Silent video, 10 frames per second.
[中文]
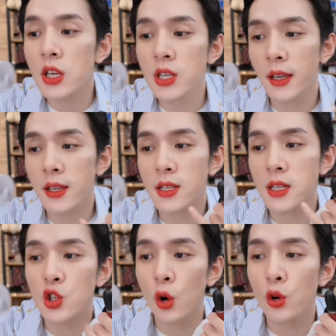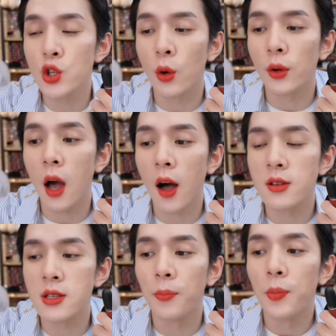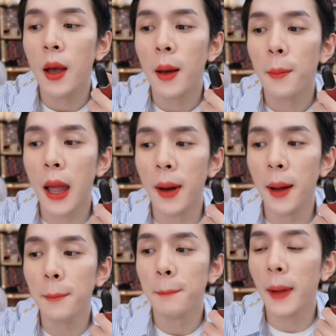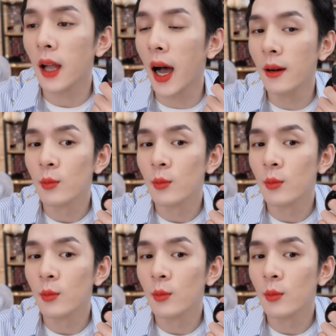这支颜色九九幺号色，美们买它